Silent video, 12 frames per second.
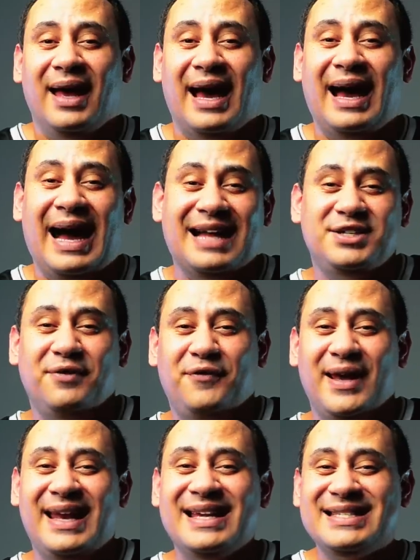É, a
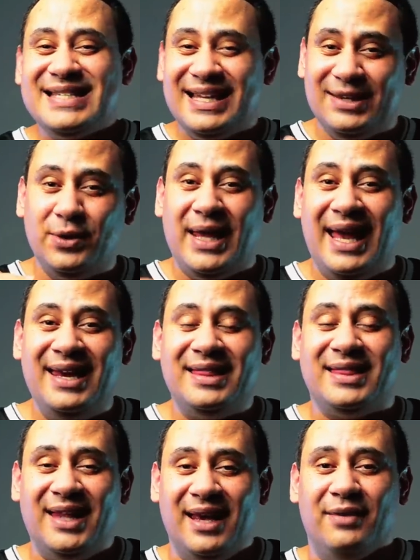diferença do que ele
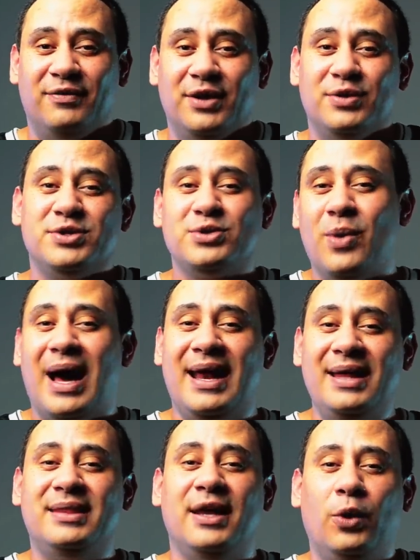teve dos
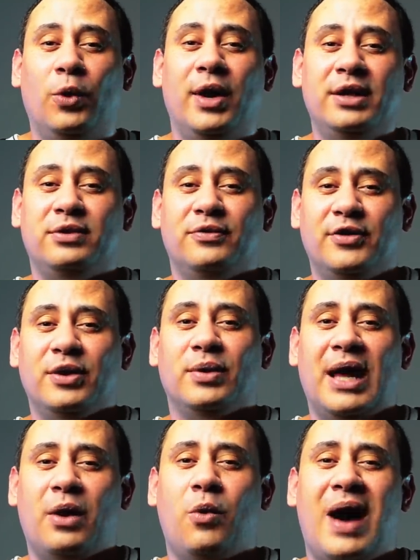
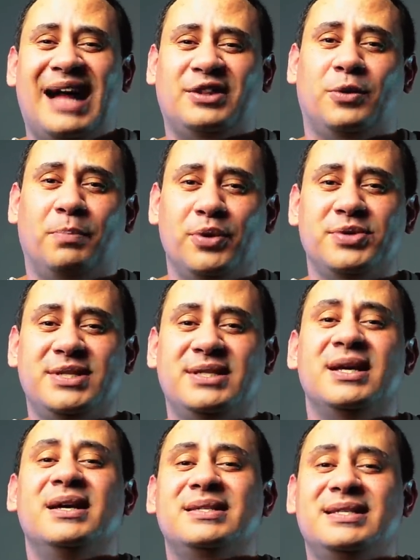48,4 para
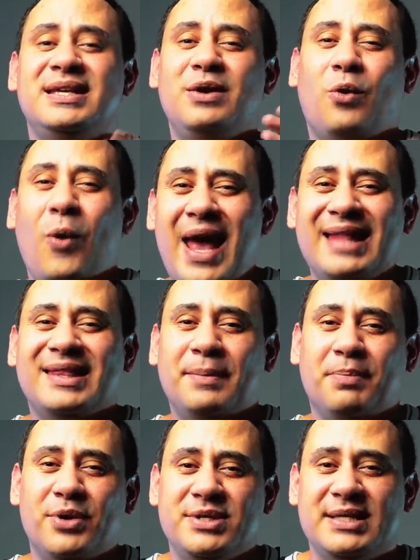os
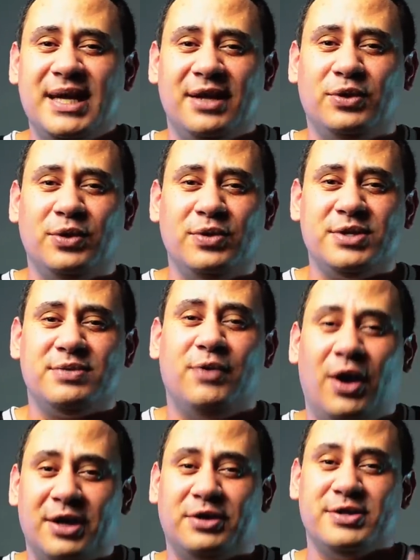50% dos
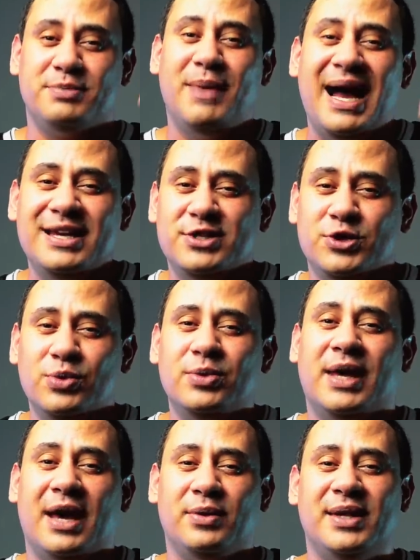votos mais um
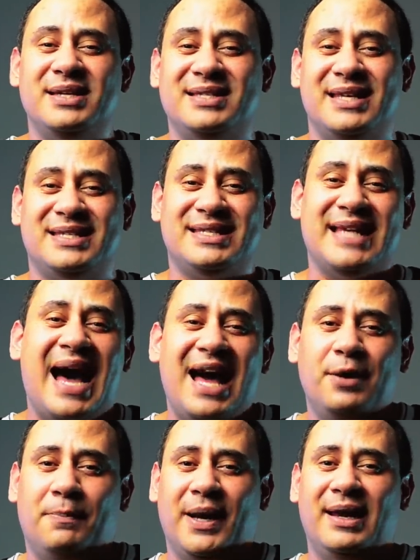que era o
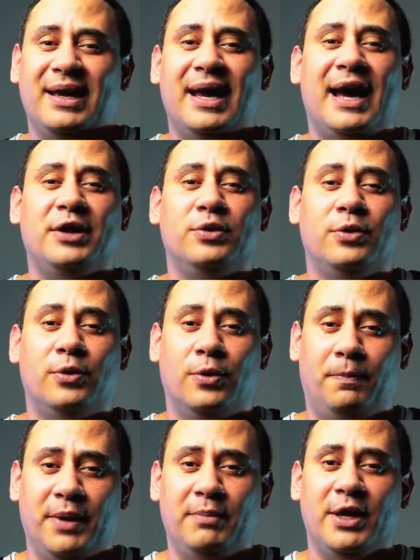necessário para ele ganhar
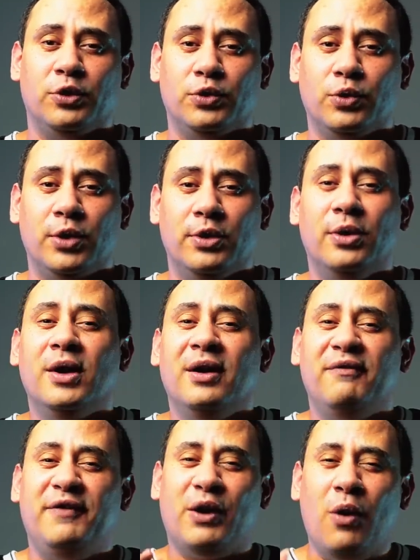no primeiro turno,
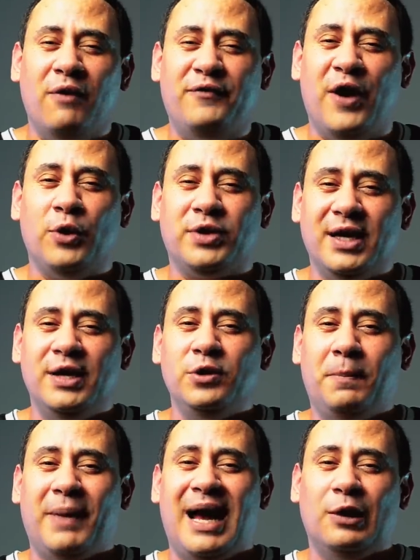ficou
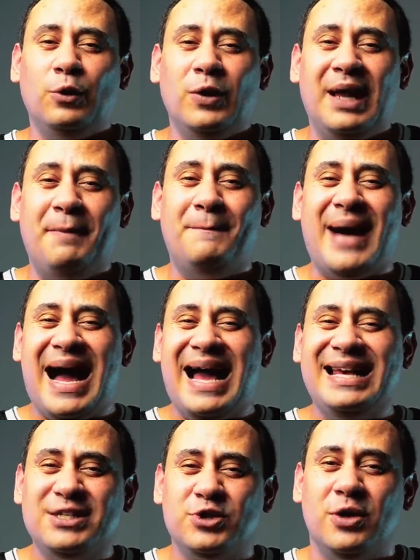faltando para Lula
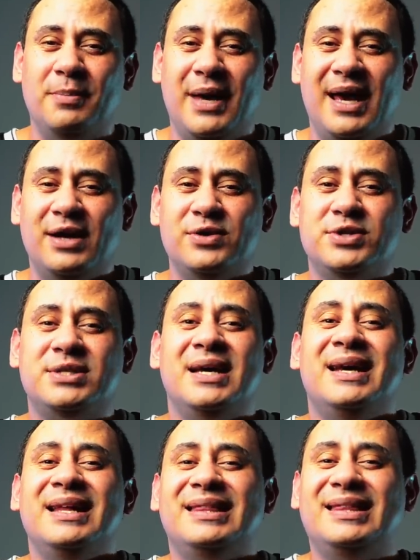mais ou menos
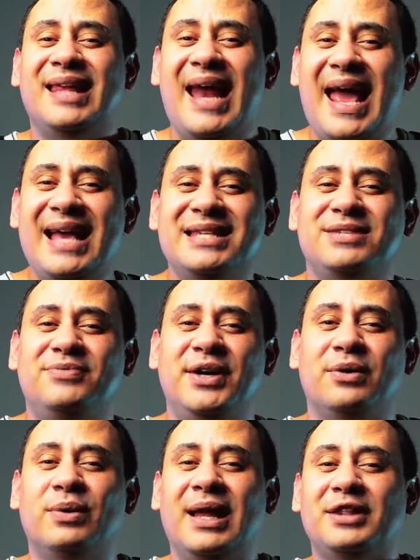
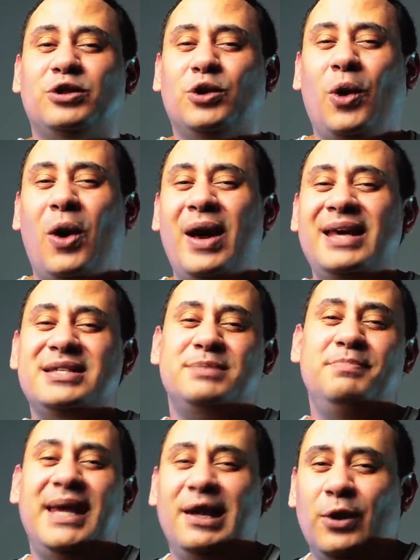3,2
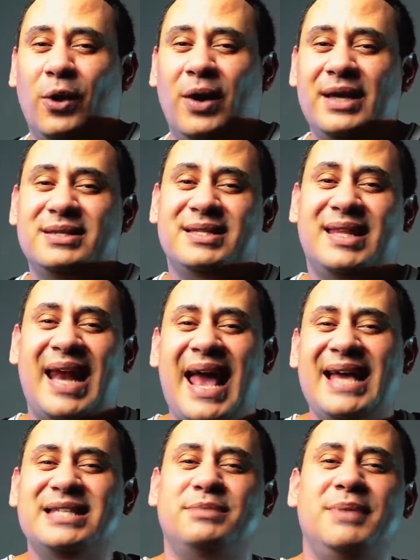milhões,
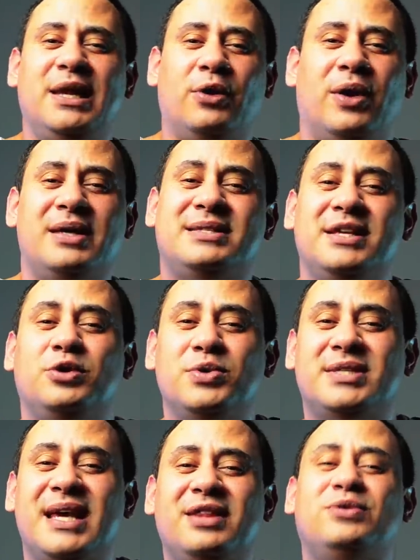3 milhões e
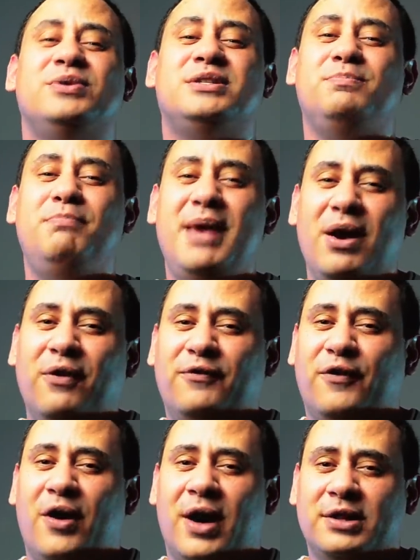200 mil
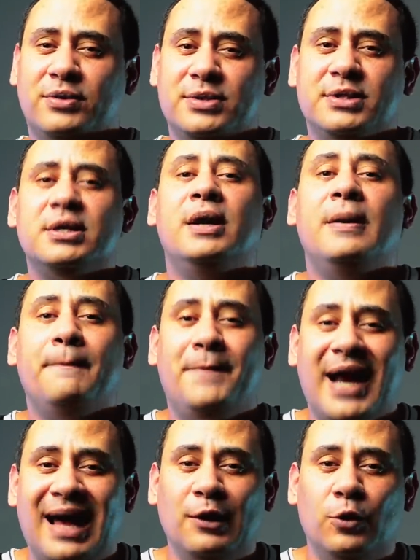votos
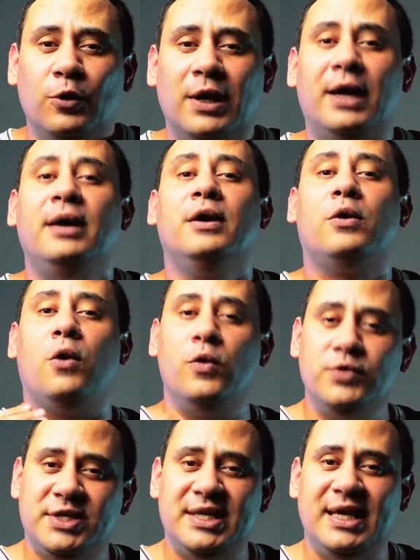para Lula
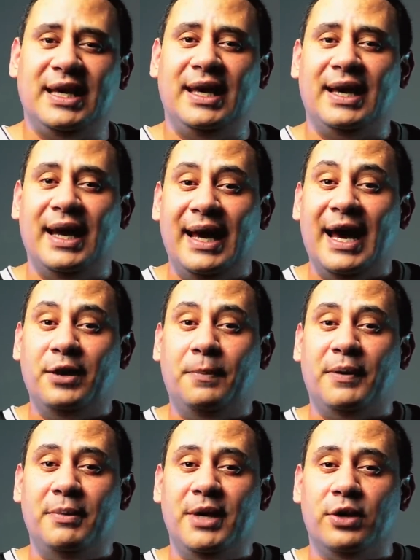conseguir ganhar no
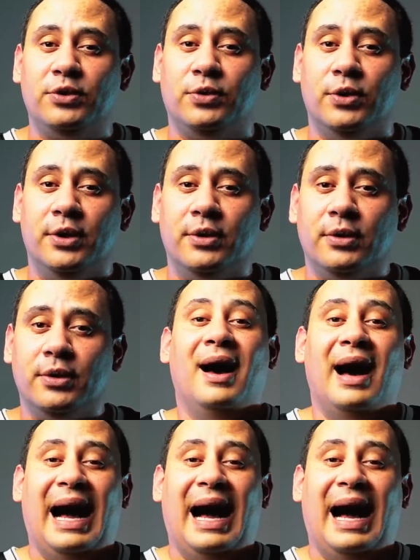primeiro turno.